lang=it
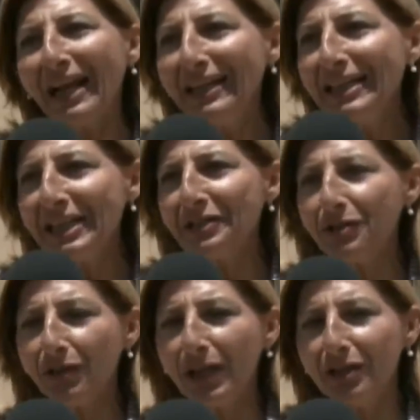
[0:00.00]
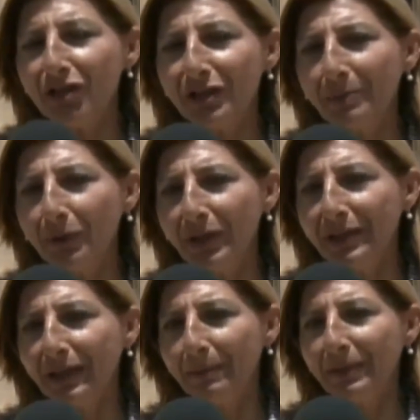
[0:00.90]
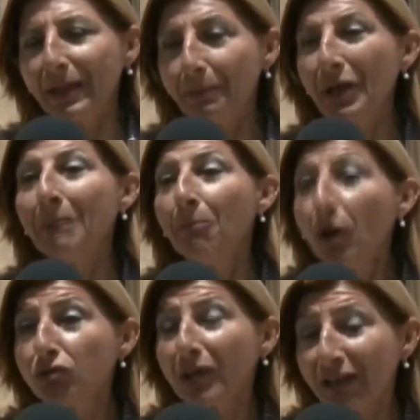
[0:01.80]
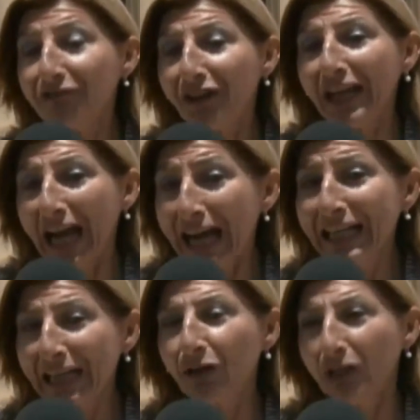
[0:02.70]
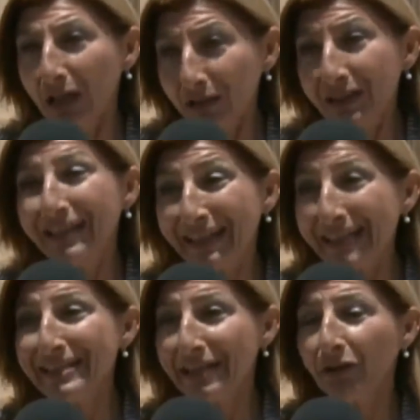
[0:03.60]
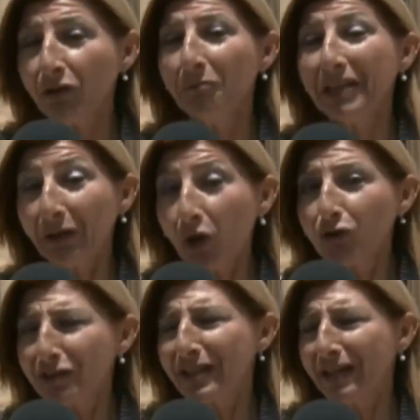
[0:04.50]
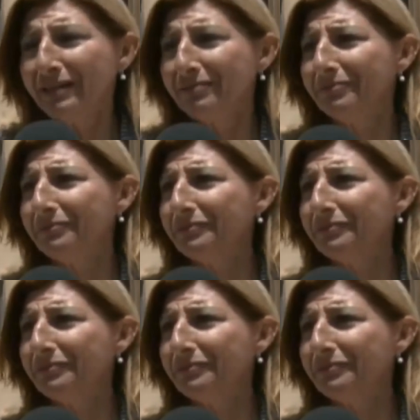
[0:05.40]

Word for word: all'inizio dell'agenda politica, perché poi ha molto a che fare anche con la crisi economica nostra.